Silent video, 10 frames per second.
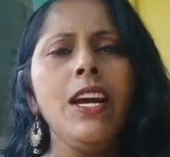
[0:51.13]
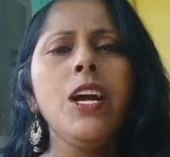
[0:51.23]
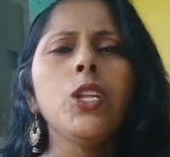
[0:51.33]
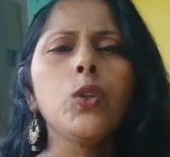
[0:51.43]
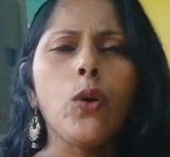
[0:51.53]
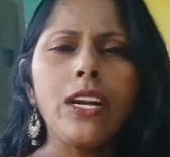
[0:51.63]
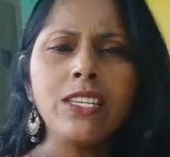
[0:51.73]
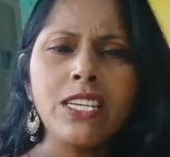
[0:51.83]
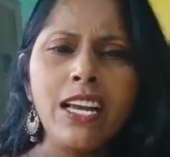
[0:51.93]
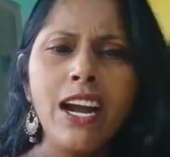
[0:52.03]

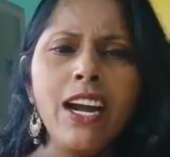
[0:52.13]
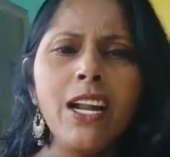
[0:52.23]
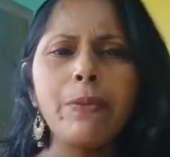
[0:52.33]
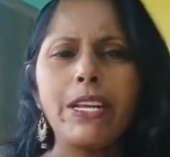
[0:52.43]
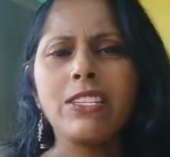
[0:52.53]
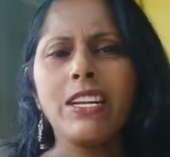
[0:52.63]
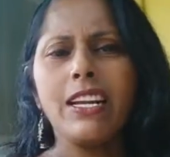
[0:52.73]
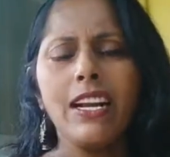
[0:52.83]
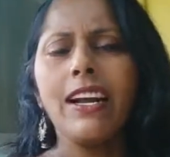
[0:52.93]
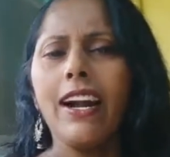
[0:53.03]
தொடர்ச்சியான
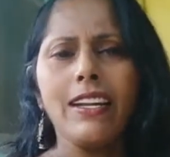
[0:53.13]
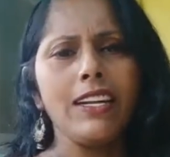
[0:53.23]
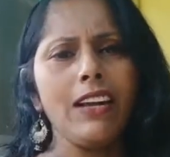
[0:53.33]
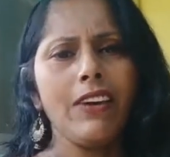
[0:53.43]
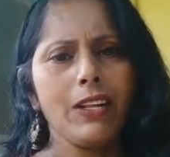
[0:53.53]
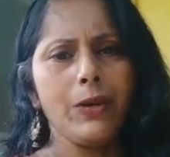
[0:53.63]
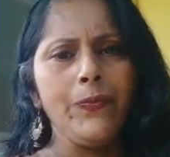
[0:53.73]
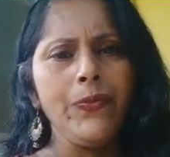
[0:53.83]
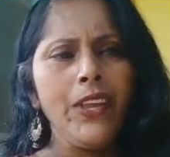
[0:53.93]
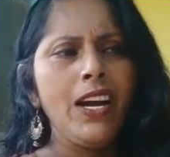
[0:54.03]
பிரச்சனைகள் காட்டிக்கிட்டே வருது
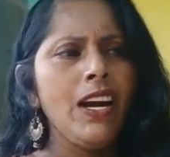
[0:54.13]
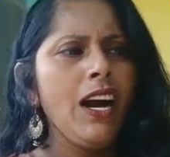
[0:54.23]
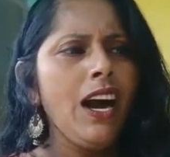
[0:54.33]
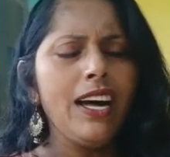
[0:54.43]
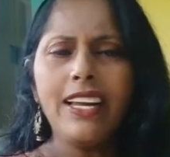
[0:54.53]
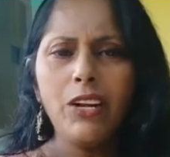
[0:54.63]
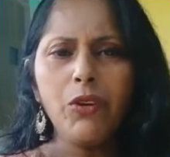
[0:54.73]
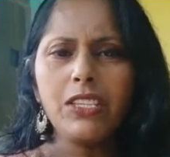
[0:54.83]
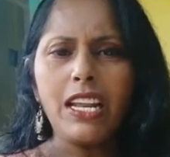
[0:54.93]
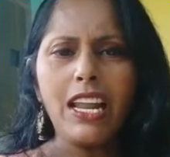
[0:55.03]
அது என்னவோ
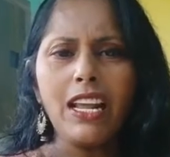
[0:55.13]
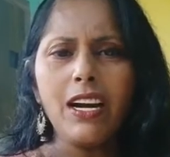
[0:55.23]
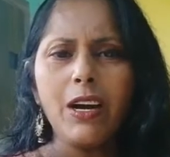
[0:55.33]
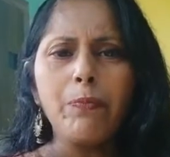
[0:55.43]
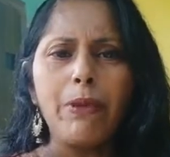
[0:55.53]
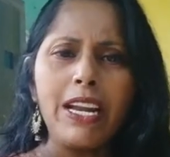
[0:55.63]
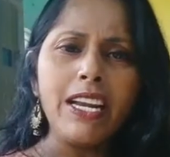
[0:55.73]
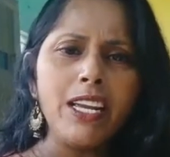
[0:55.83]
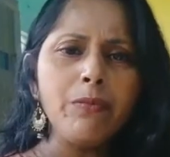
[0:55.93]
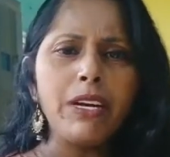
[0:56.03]
தெரியல
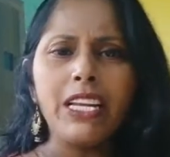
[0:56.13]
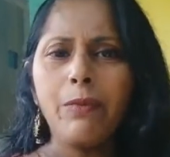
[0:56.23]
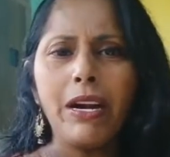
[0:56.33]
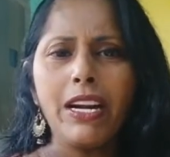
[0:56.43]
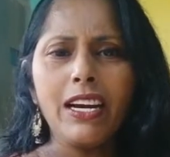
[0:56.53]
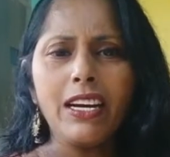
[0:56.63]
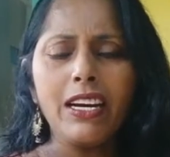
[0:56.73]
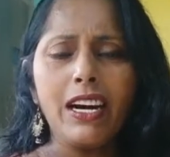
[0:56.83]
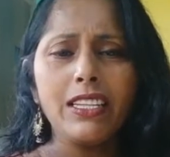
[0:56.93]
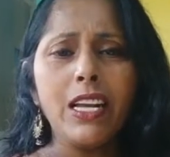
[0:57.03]
பெண்ணையும் மதிக்க மாட்டாங்க
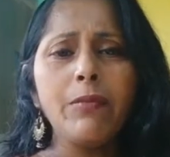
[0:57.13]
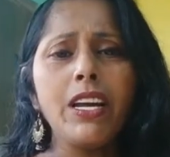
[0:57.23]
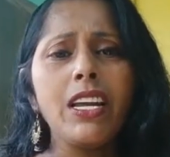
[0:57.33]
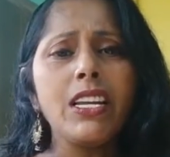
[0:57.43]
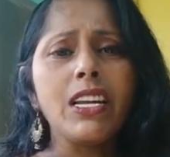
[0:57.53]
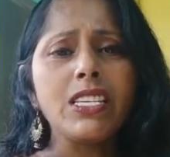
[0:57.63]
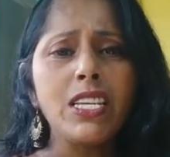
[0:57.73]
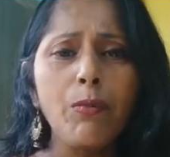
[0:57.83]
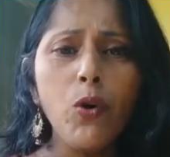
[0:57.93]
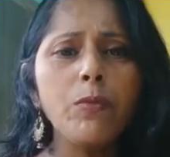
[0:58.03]
அதே மாதிரி இங்கே
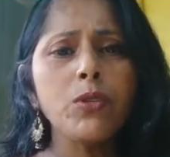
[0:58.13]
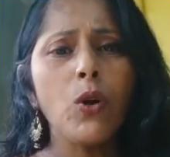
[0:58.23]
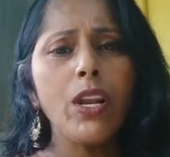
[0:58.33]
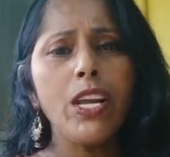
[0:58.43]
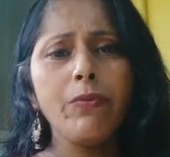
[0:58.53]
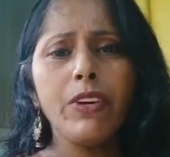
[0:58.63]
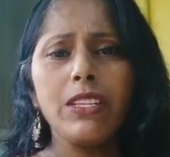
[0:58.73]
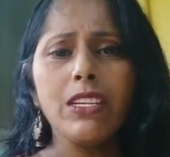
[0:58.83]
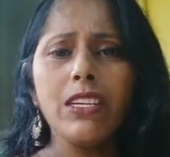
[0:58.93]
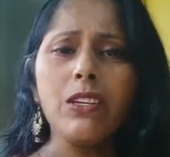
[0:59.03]
சமூகம் சொல்லியும்
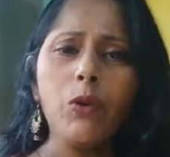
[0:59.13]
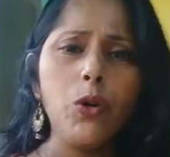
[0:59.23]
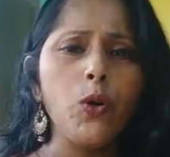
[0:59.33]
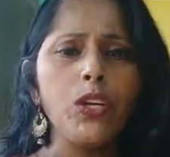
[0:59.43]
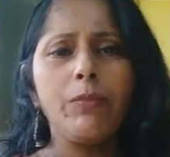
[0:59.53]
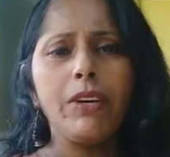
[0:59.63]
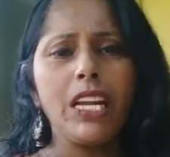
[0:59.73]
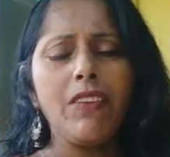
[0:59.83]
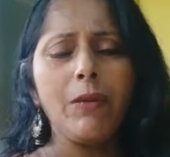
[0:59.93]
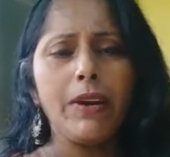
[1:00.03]
வந்து ஒரு கூட்டம்
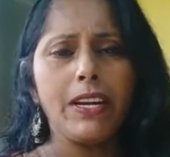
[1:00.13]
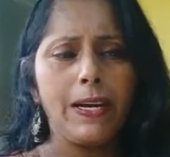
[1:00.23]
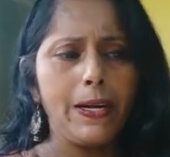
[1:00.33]
மதிக்கவே மாட்டாங்க